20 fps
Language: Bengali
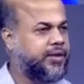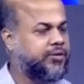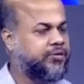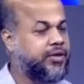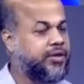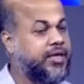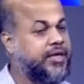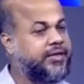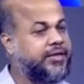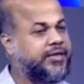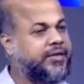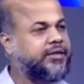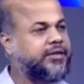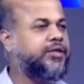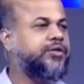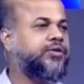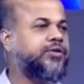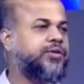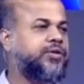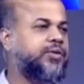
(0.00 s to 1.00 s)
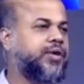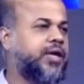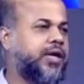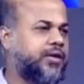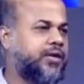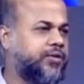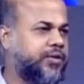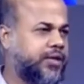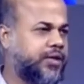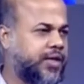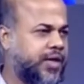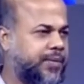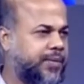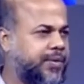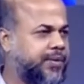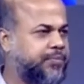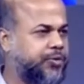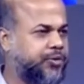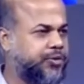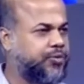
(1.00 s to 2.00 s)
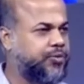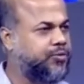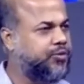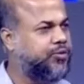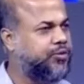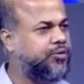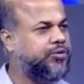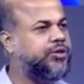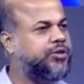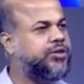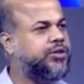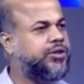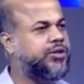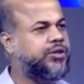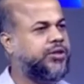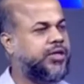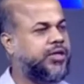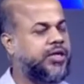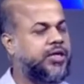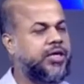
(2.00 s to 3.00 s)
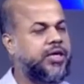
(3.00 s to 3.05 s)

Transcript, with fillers: তো এইটা যেন কেউ না করে আমার প্রথম কথা হচ্ছে সেটা